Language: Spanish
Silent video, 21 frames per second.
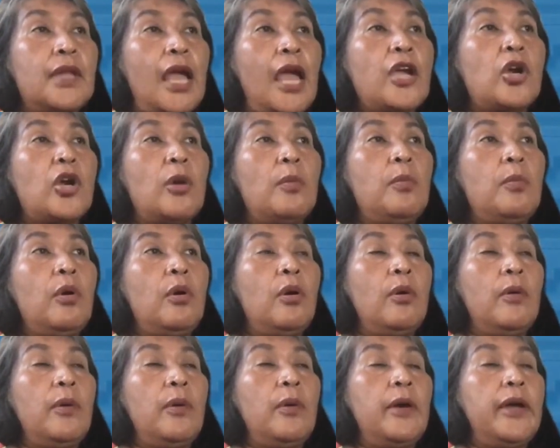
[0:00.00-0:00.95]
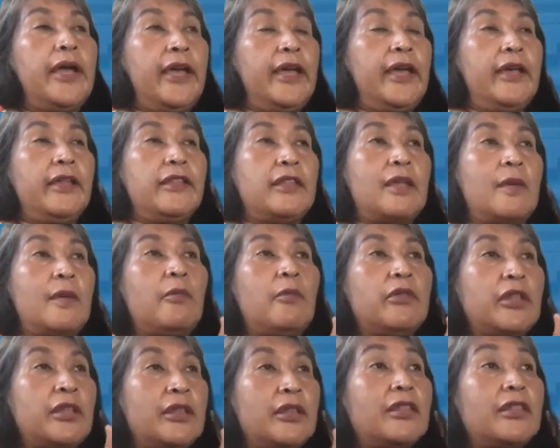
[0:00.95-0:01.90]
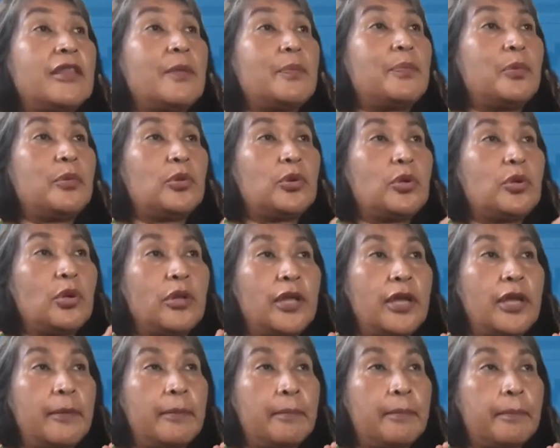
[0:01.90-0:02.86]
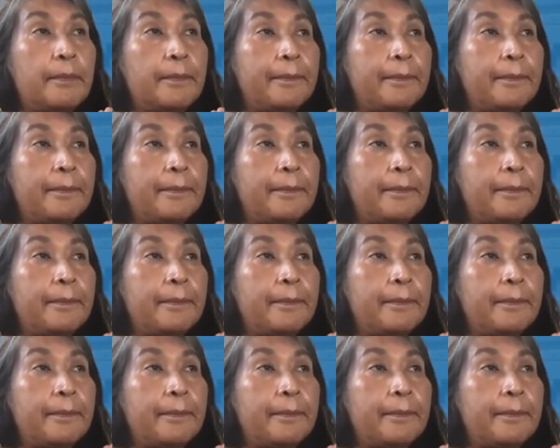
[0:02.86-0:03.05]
hay como, eh, estamos en este punto de,